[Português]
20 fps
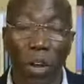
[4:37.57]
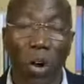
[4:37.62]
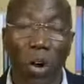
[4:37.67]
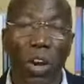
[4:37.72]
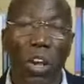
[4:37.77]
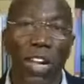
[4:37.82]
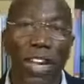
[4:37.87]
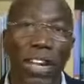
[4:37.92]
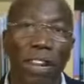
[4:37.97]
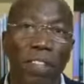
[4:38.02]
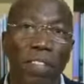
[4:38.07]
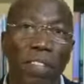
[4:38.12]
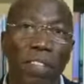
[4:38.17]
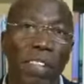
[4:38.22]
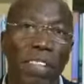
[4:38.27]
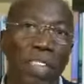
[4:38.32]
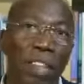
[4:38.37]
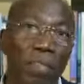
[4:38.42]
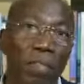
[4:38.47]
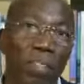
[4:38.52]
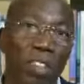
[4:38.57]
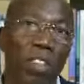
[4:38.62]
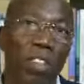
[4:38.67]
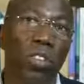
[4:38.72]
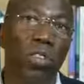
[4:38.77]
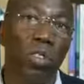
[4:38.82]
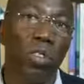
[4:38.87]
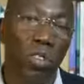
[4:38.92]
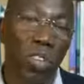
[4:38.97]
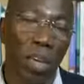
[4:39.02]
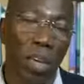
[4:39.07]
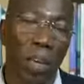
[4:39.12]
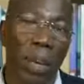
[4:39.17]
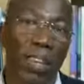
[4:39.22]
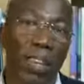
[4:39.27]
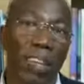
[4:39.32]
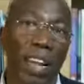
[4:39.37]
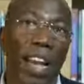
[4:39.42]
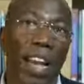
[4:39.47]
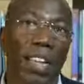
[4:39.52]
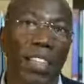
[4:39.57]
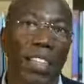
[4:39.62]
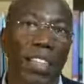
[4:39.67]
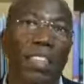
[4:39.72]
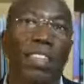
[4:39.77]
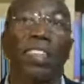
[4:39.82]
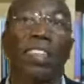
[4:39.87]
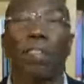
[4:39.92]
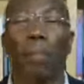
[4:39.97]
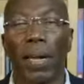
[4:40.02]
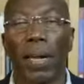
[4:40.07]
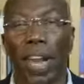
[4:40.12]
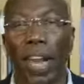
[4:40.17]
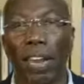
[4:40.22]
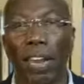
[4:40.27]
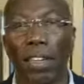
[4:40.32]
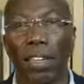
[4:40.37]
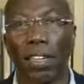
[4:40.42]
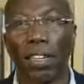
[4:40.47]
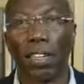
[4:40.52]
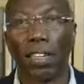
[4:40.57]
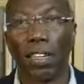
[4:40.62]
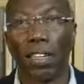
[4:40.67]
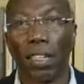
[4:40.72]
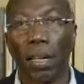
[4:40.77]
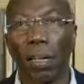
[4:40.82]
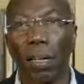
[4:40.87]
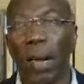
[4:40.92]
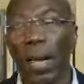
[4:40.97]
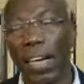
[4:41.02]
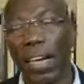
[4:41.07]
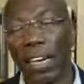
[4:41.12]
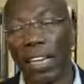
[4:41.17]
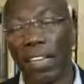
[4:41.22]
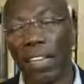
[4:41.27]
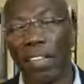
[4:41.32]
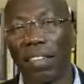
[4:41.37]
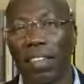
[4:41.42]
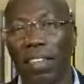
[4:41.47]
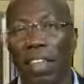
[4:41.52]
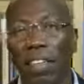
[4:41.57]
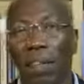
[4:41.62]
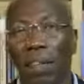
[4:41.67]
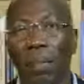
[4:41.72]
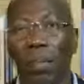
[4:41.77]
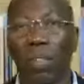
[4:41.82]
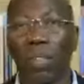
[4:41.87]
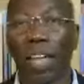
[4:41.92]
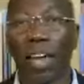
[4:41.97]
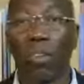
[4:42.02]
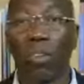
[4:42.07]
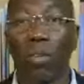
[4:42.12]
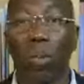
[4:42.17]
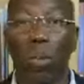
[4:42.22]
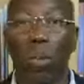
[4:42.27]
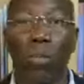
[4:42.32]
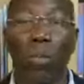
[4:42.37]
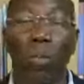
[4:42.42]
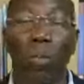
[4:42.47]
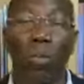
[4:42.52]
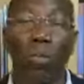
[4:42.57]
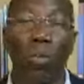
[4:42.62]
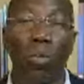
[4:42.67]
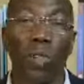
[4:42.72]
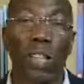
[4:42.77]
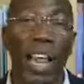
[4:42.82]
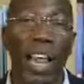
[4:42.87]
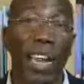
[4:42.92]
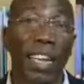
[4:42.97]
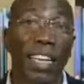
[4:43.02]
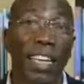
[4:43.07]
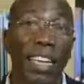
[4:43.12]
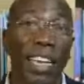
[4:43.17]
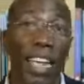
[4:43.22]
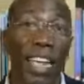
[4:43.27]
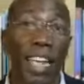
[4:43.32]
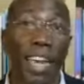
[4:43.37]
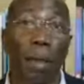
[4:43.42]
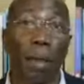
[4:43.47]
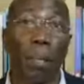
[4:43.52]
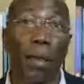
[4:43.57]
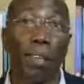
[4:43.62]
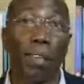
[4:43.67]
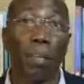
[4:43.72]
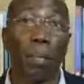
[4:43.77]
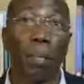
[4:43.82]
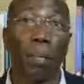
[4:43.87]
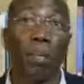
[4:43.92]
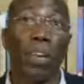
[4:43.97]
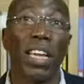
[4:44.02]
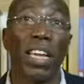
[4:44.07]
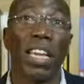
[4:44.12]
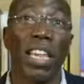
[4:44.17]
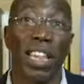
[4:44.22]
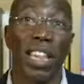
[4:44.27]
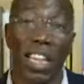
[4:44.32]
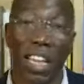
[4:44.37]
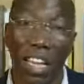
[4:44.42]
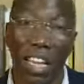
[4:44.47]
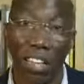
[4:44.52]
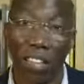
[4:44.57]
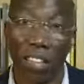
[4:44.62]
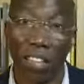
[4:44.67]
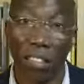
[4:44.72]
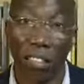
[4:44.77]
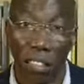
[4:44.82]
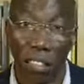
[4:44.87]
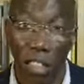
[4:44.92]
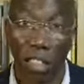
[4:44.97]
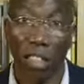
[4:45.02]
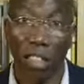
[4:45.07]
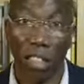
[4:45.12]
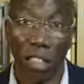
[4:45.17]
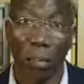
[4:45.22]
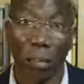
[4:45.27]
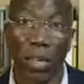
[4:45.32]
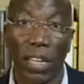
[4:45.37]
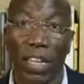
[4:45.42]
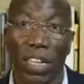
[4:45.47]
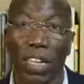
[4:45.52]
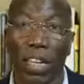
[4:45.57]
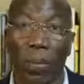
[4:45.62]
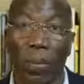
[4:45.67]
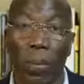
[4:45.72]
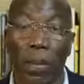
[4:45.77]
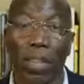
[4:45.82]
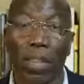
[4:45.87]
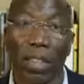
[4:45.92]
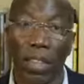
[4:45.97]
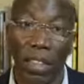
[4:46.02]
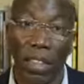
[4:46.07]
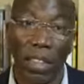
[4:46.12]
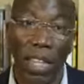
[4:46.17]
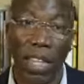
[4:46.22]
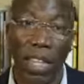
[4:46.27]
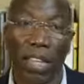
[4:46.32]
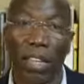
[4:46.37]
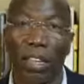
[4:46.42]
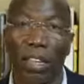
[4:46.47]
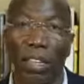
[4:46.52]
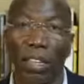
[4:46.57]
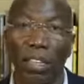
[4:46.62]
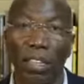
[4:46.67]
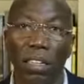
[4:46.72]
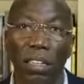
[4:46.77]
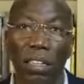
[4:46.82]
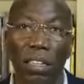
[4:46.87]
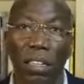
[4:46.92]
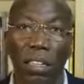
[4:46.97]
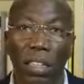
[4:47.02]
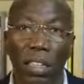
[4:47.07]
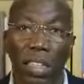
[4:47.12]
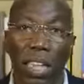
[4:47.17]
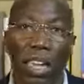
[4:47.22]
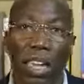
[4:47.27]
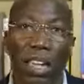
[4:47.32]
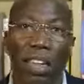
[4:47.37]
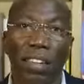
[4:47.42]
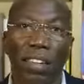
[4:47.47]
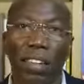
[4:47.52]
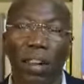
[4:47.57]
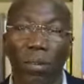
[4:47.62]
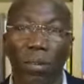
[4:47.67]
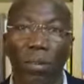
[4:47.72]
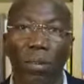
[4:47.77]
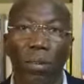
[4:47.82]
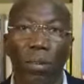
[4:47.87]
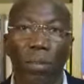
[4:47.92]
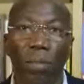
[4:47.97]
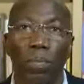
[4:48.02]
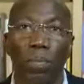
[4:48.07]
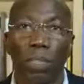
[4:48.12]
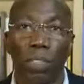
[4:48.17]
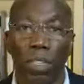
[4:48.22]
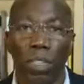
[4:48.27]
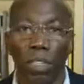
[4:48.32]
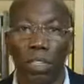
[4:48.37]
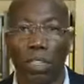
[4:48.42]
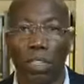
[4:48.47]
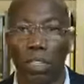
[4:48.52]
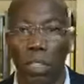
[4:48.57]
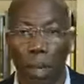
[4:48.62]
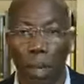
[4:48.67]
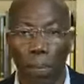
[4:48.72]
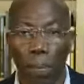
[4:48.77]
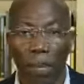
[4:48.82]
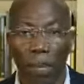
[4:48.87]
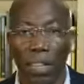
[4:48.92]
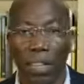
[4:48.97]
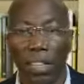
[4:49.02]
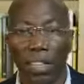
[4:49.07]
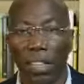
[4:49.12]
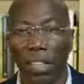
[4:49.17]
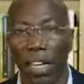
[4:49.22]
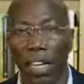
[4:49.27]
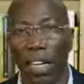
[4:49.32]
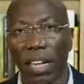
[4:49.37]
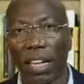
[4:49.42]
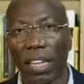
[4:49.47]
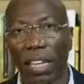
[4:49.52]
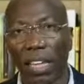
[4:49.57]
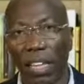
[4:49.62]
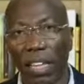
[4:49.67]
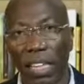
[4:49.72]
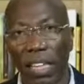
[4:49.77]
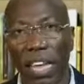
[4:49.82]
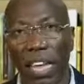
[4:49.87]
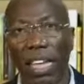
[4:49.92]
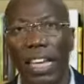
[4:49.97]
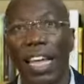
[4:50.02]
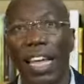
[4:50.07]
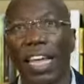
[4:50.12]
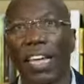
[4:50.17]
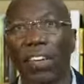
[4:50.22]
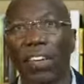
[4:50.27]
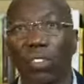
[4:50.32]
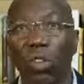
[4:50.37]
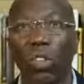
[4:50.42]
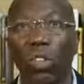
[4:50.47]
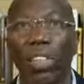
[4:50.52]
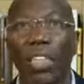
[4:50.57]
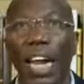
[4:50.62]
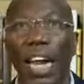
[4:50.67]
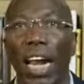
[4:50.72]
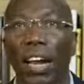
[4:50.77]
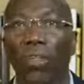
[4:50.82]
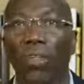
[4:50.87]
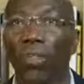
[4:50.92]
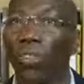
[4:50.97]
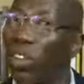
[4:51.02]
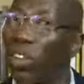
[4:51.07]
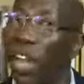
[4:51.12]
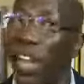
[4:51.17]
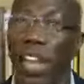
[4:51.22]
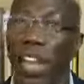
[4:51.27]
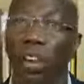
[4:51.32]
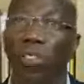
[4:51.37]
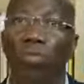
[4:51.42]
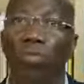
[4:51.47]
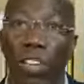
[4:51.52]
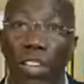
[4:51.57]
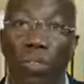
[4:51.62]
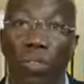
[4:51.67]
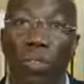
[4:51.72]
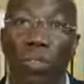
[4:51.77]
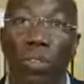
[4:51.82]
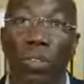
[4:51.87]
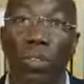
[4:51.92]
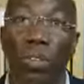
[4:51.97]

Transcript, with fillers: Ora que na fazia vídeo, minha mensagem semanal, Mangarguin se interpretá-lo como uma oportunidade que me dá a cabeça para poder criticar. Sim, expliquei como é, tem que, não tem razão, de apresentar minha ideias contrárias à do governo.